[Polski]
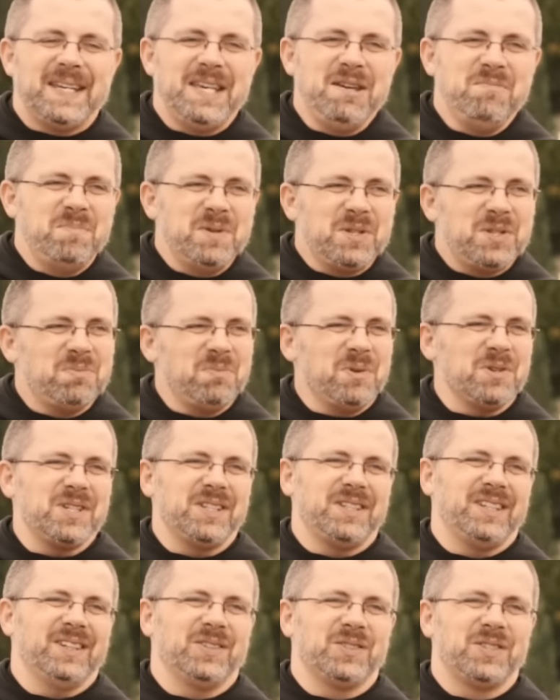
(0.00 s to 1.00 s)
I być
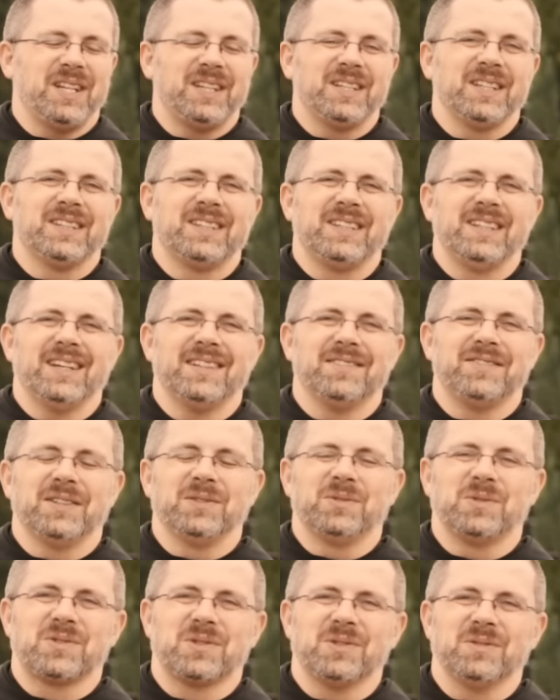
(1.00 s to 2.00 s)
może te ostatnie dni
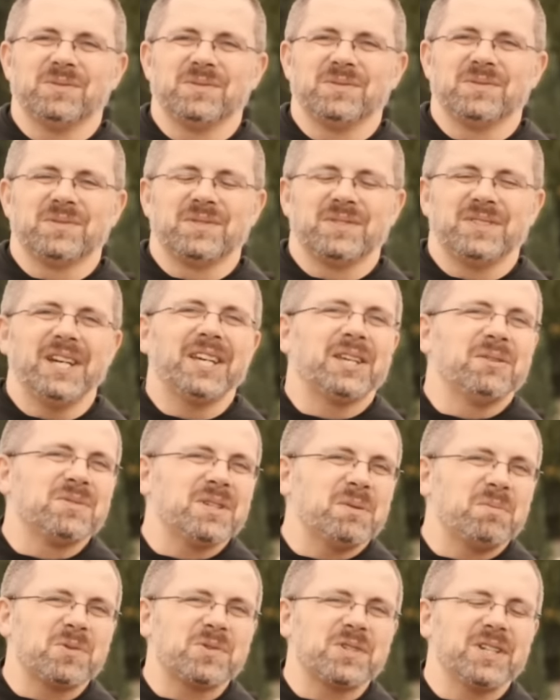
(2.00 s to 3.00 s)
Adwentu są takim
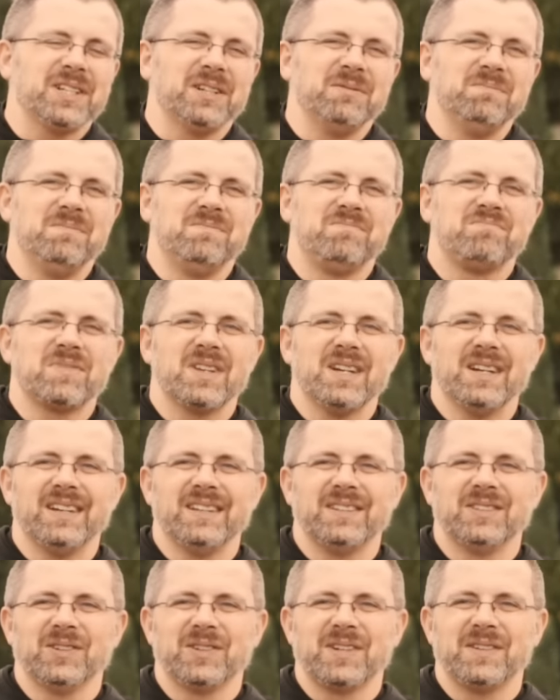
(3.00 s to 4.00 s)
zaproszeniem
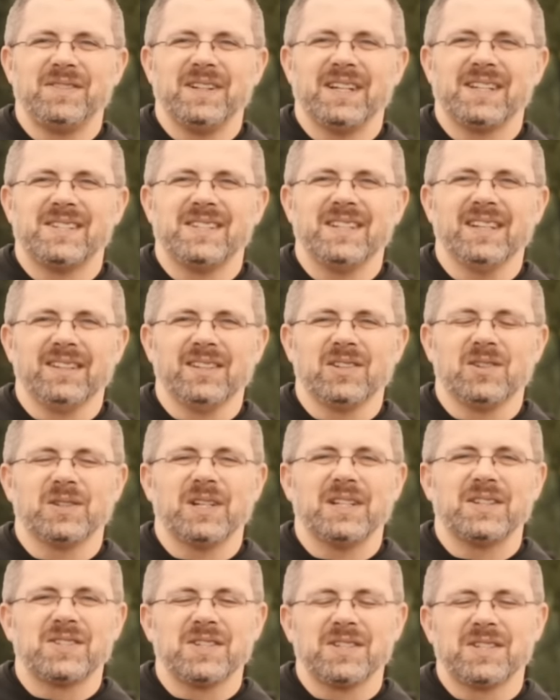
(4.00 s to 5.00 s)
e, do refleksji nie tylko
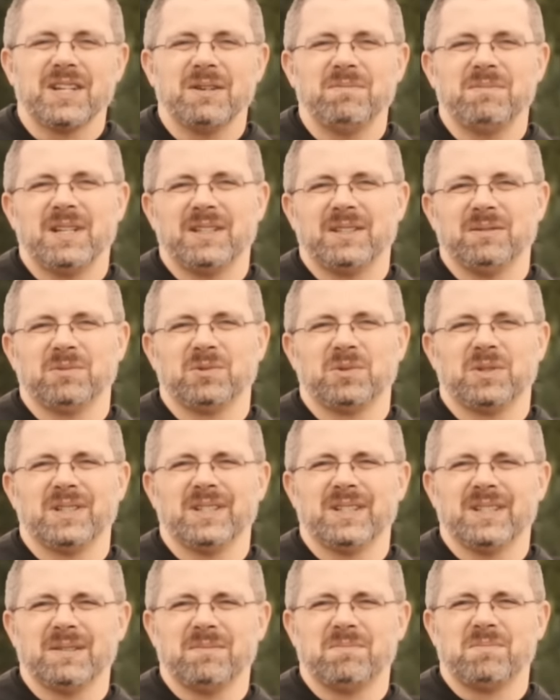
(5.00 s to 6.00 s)
nad życiem, na tym,
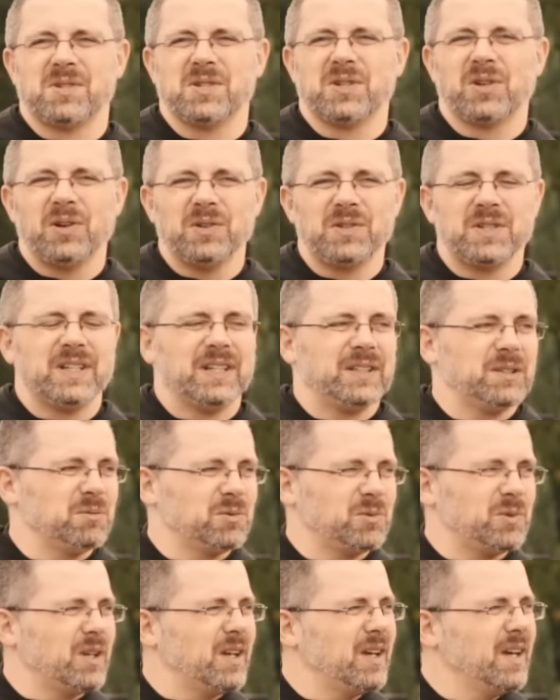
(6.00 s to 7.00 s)
które przychodzi, na tym,
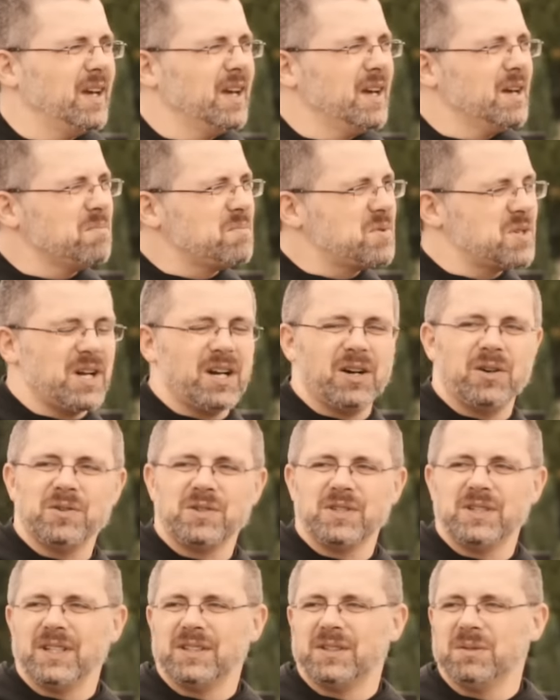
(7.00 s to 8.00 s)
które
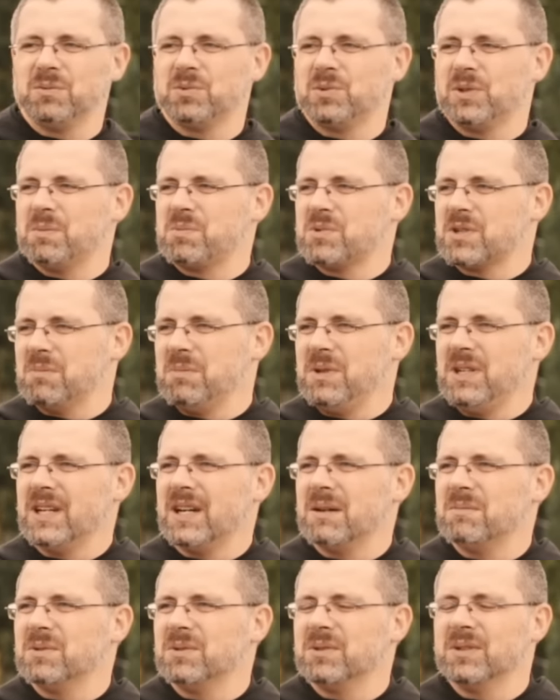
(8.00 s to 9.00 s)
przechodzi, na tym, które
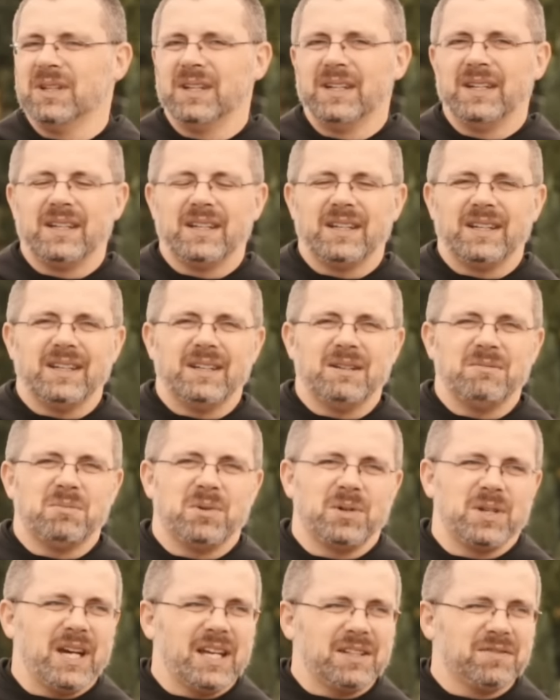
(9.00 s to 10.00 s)
przemija, bo, e,
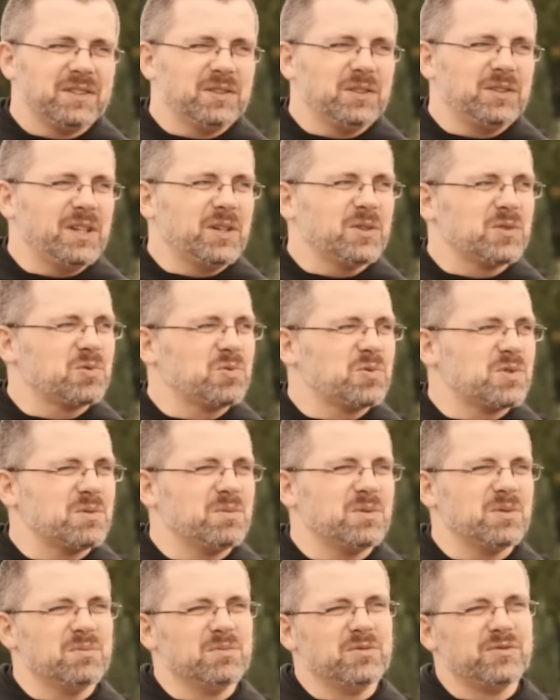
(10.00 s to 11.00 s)
bo i Adwent do tego
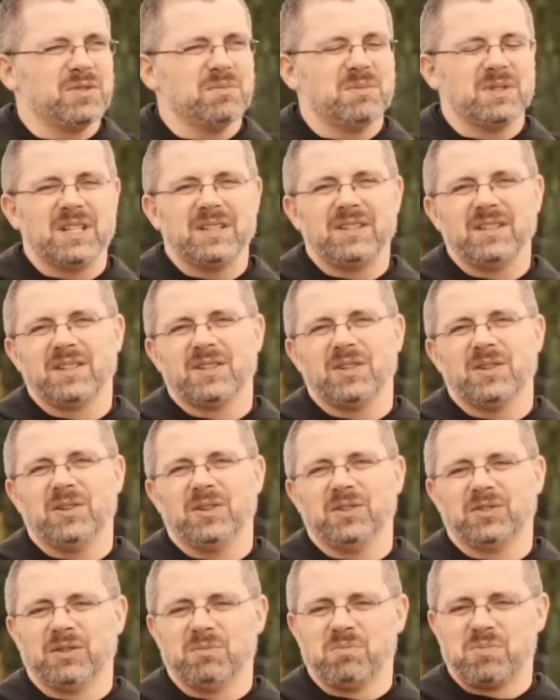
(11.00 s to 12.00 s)
służy, bo mówimy nie
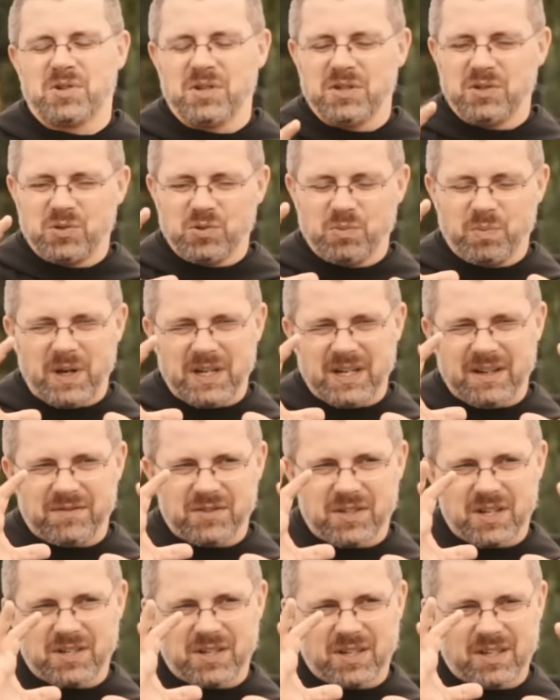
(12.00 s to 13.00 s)
tylko o tym przyjściu Pana
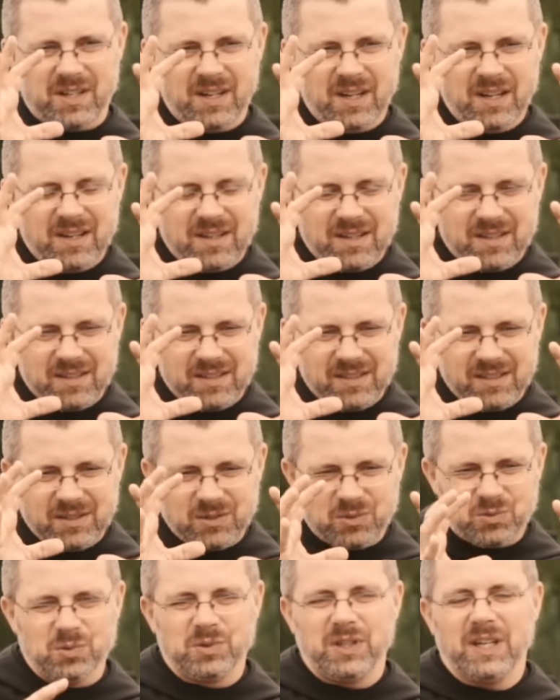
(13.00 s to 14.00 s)
w czasie
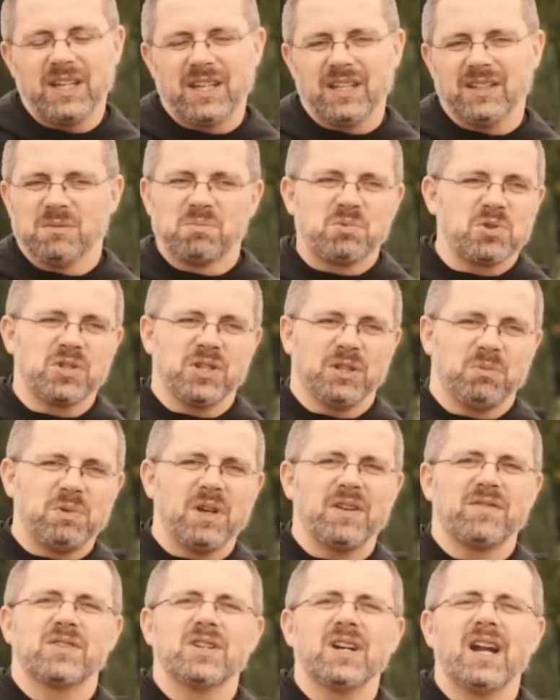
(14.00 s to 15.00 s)
e, tutaj, kiedy przyszedł
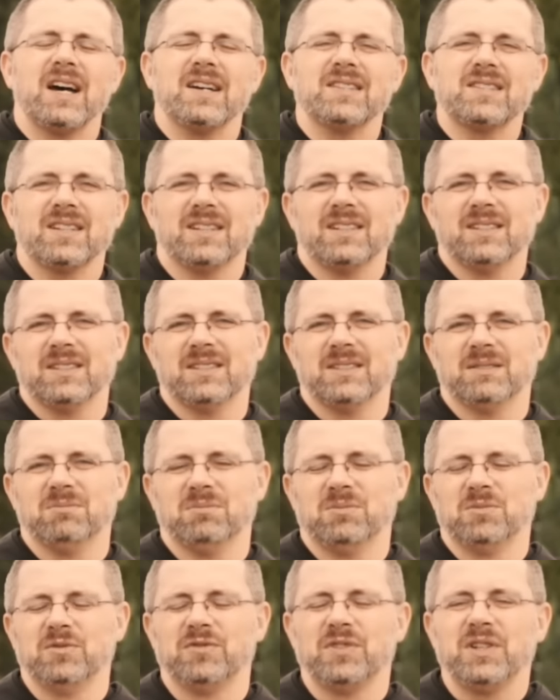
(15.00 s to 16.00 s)
pierwszy raz, ale
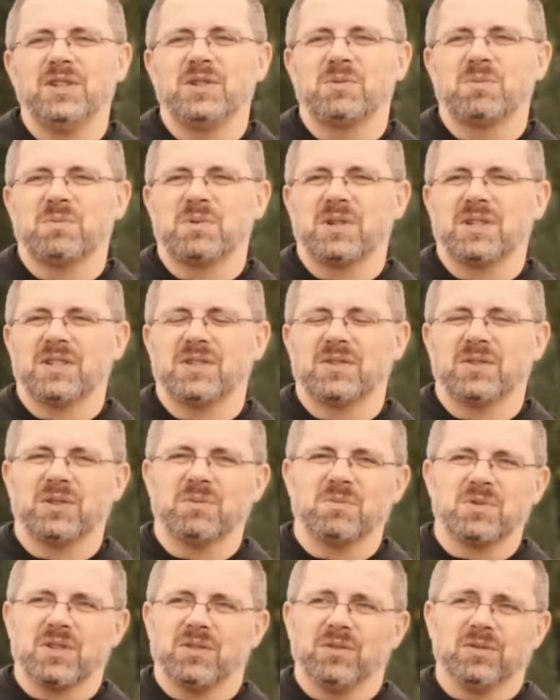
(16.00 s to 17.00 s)
mówiliśmy przecież o
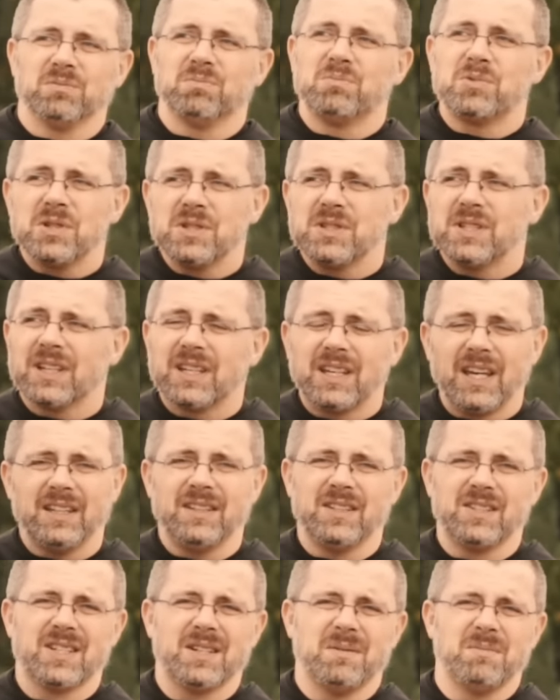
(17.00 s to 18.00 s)
tym, że On przyjdzie
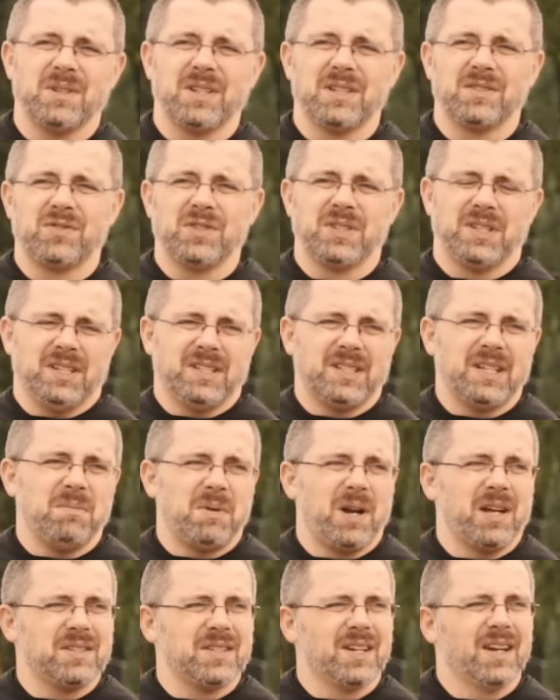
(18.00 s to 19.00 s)
kiedyś, aby nas wszystkich
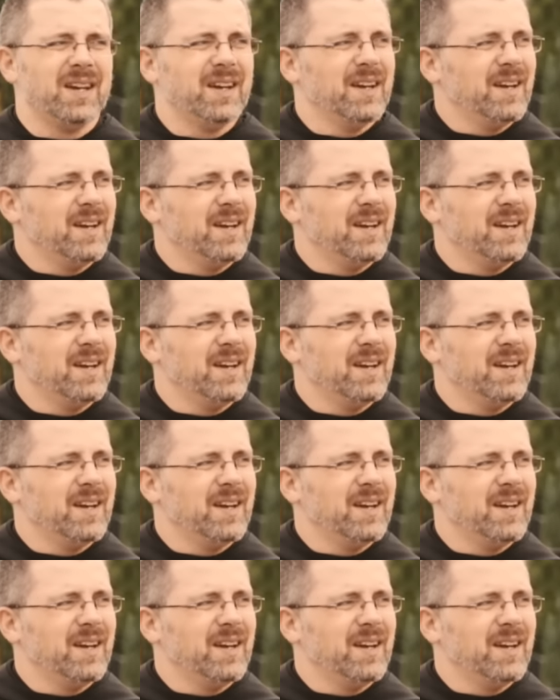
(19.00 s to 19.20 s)
zabrać.